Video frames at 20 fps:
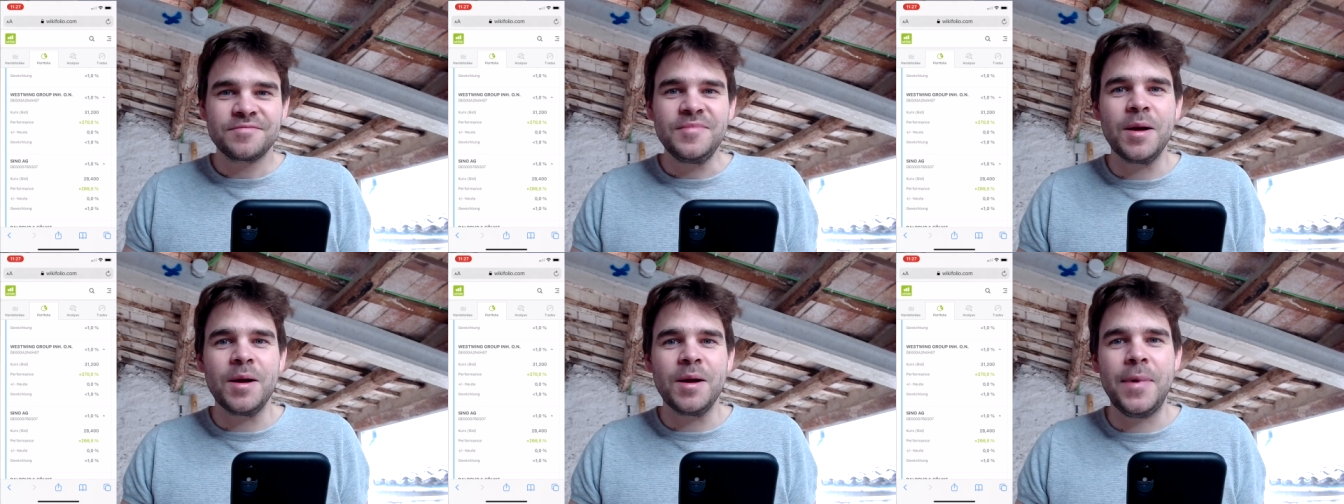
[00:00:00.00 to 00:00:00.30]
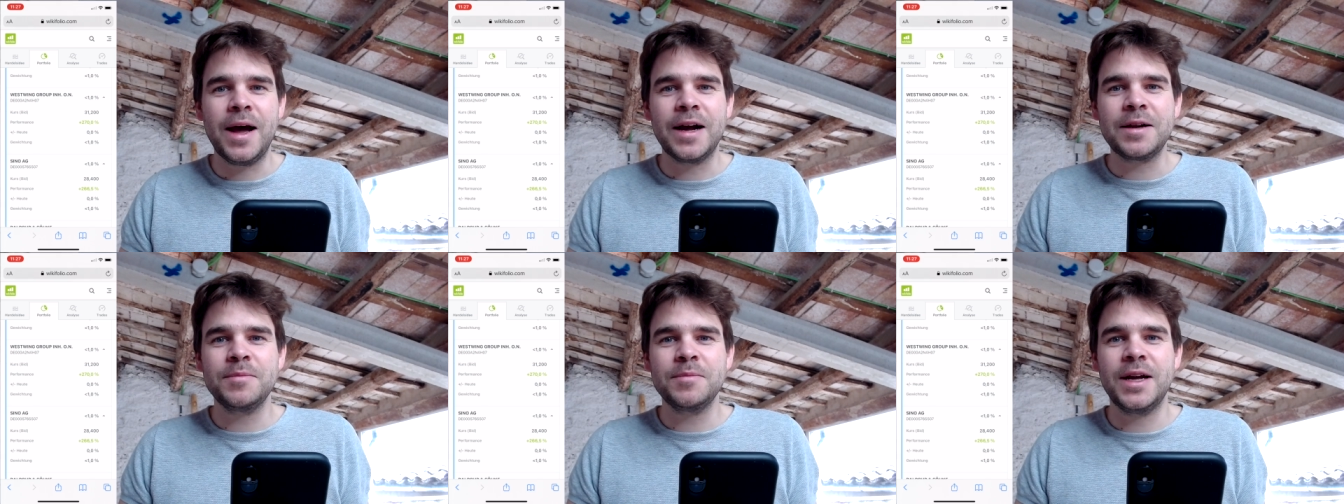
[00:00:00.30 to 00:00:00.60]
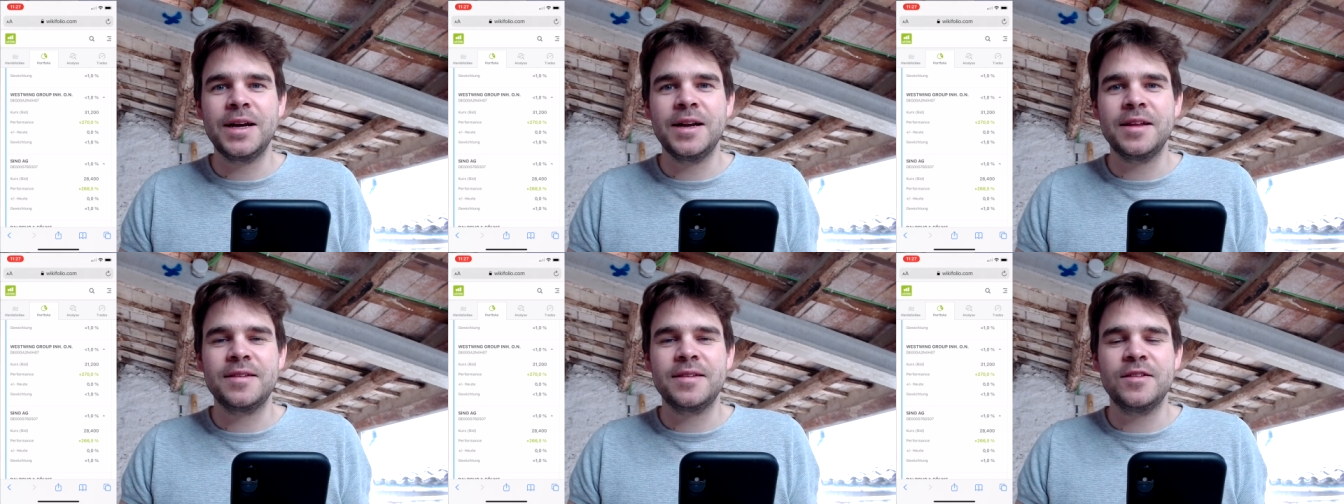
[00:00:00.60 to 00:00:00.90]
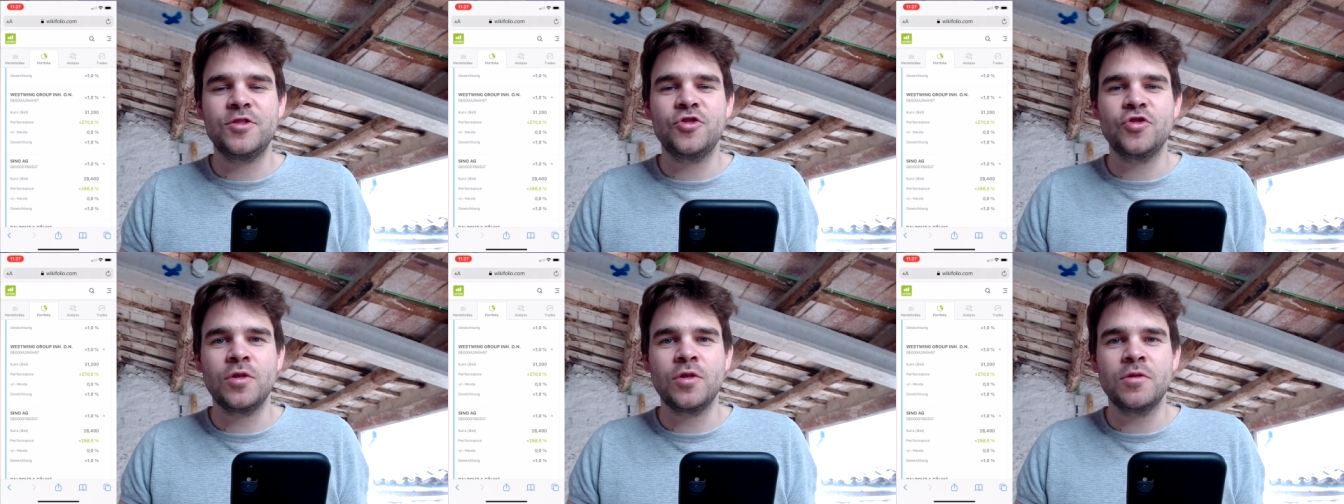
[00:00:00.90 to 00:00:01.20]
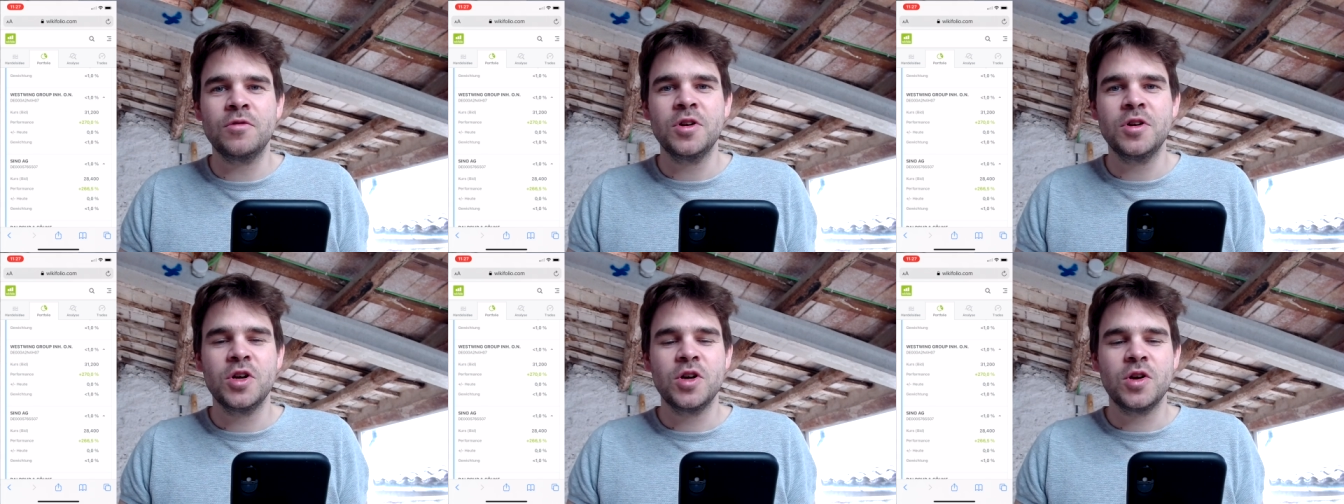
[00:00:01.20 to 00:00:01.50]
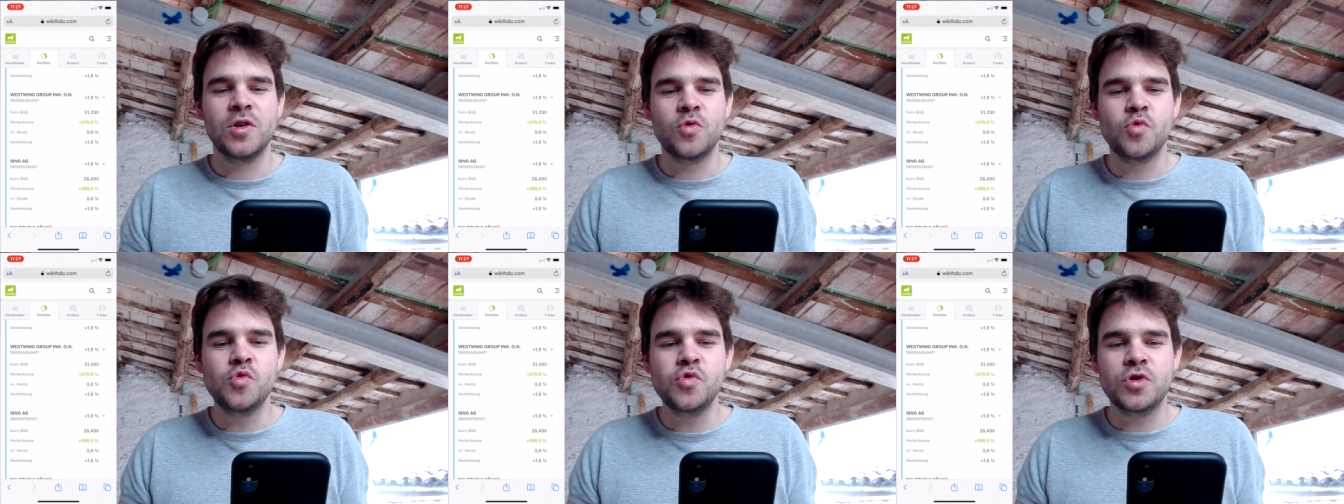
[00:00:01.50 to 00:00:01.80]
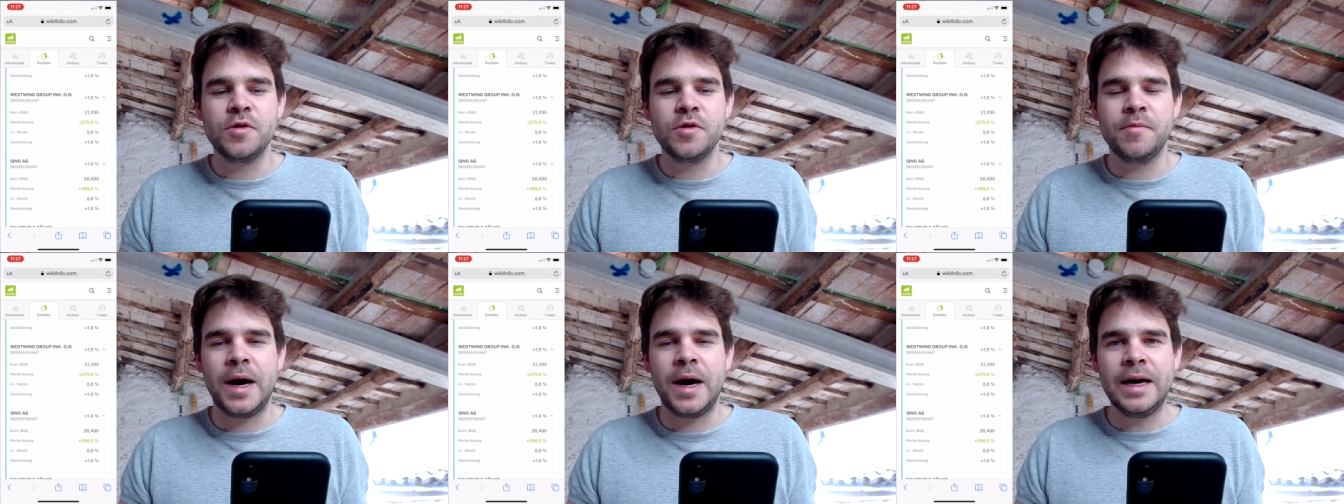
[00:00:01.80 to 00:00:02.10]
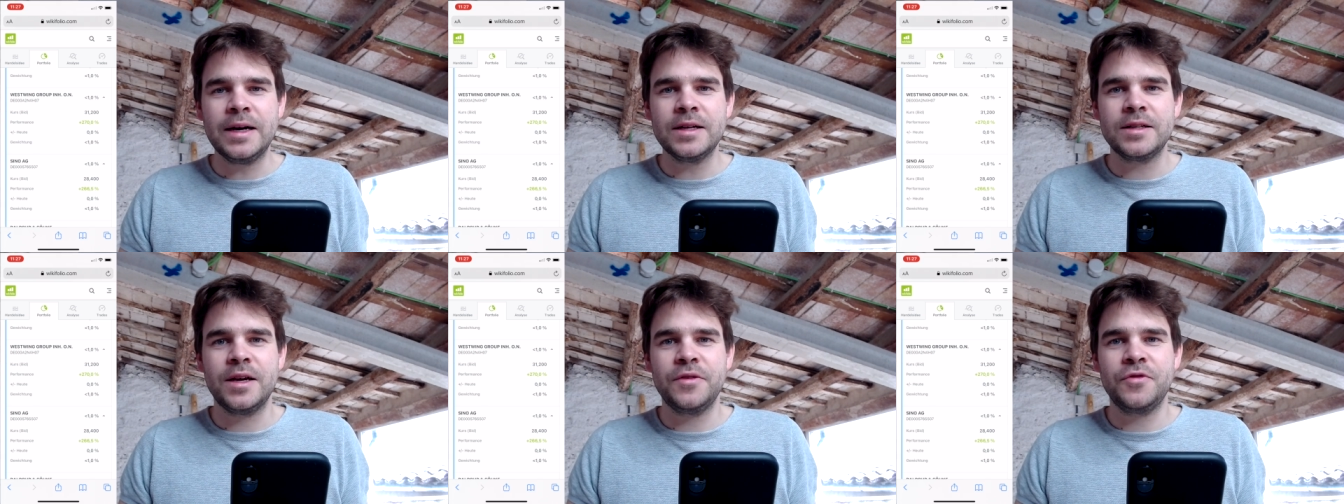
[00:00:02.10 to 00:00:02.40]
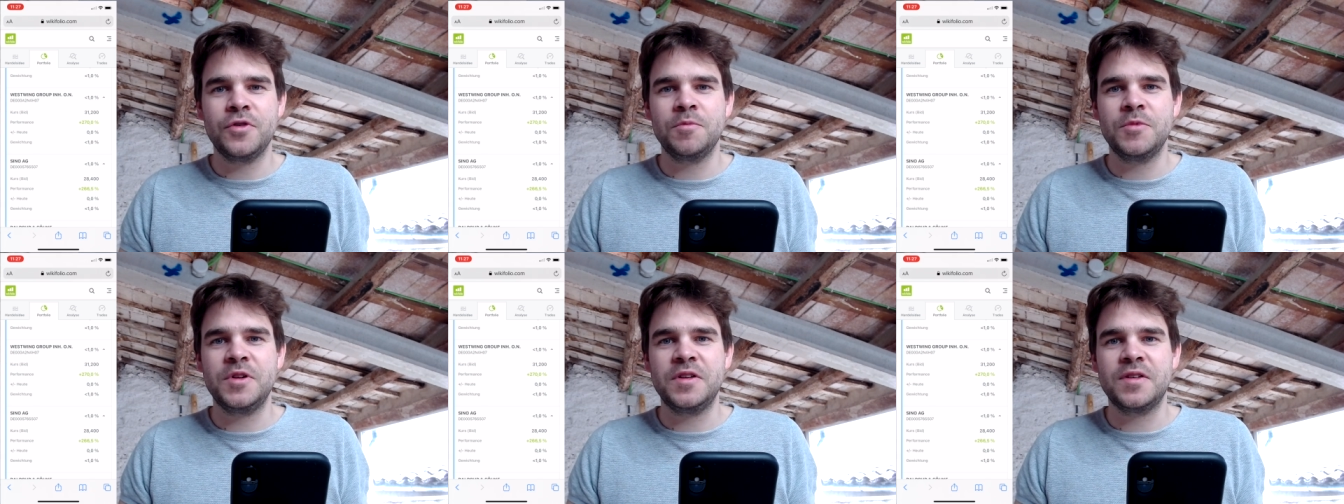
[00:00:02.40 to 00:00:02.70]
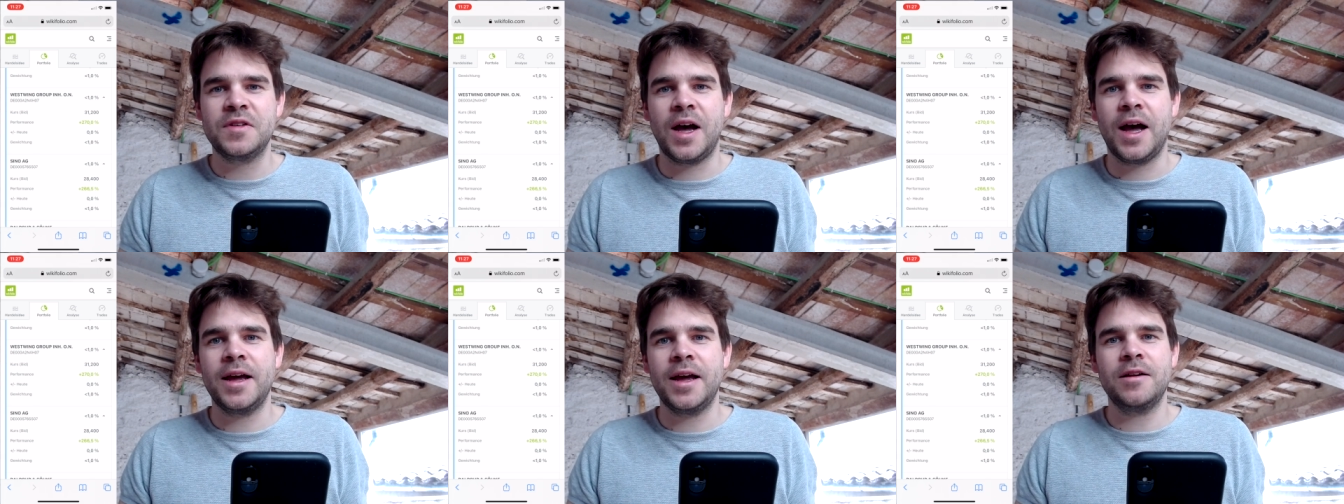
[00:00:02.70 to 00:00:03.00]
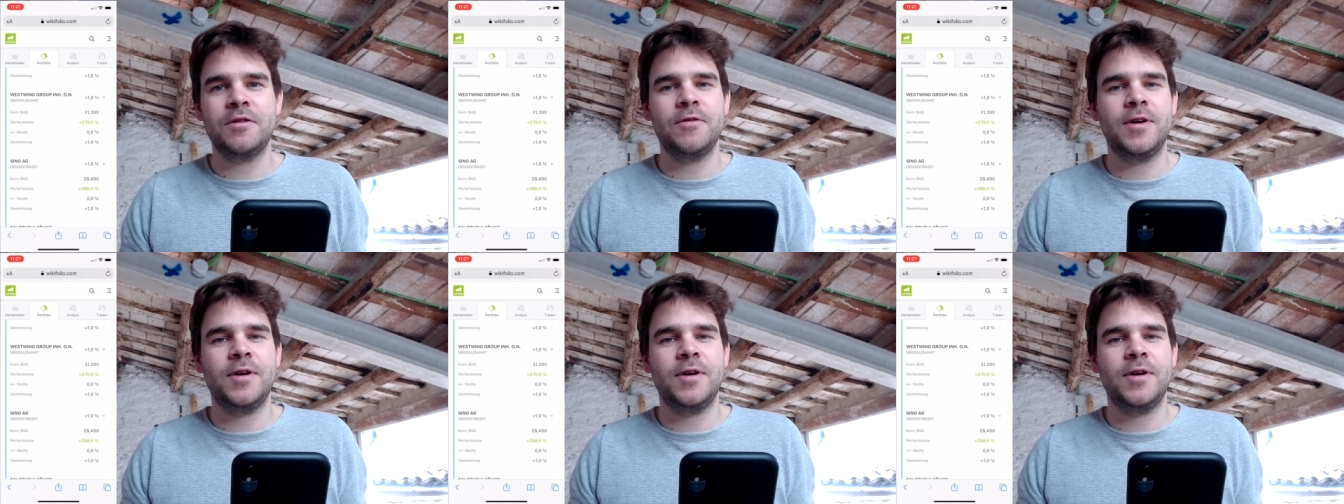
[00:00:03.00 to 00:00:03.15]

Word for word: merkt man, es ist schon gut gemacht ja, vom Design.